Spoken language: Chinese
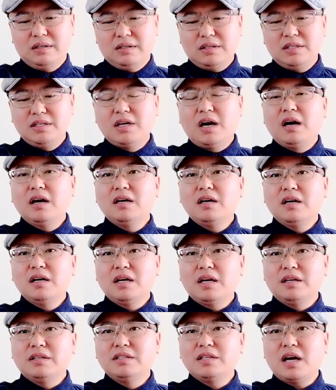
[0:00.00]
这洋
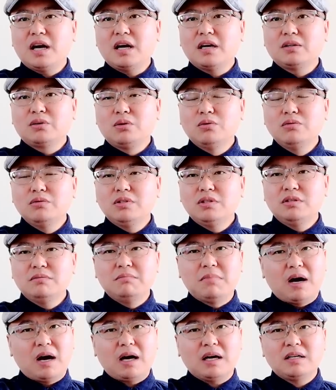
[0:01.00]
人给下个通知，
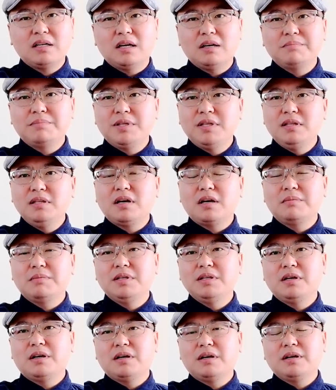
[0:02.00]
马上屁颠儿
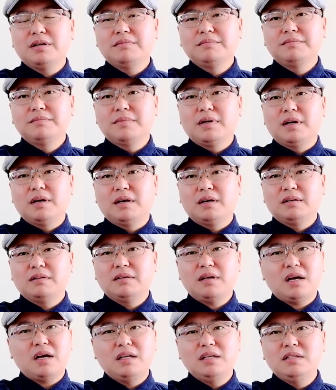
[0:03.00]
屁颠儿的啊，
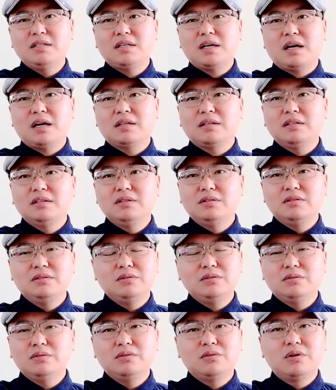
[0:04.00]
那一下子又
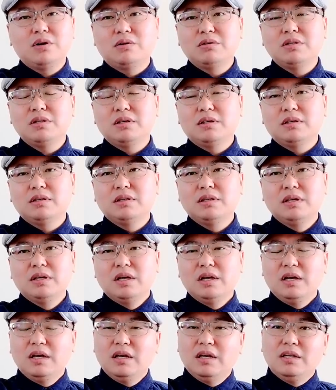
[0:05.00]
又又高兴了。
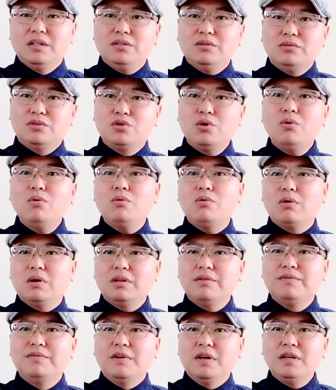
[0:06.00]
就中
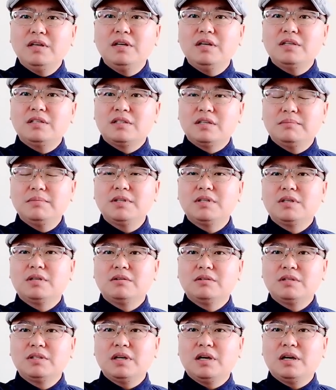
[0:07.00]
国的文人什么
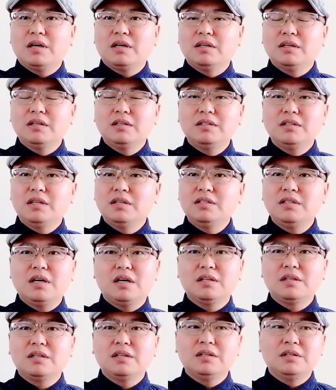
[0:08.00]
时候这样能能
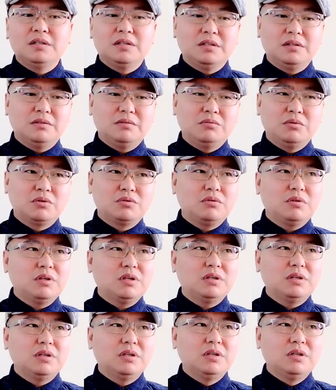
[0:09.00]
像这个？我说
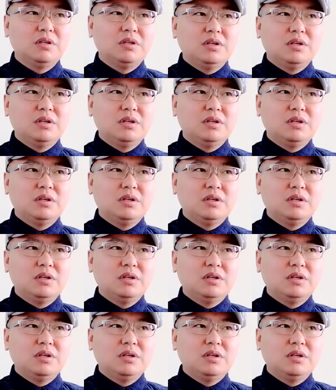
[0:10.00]
这个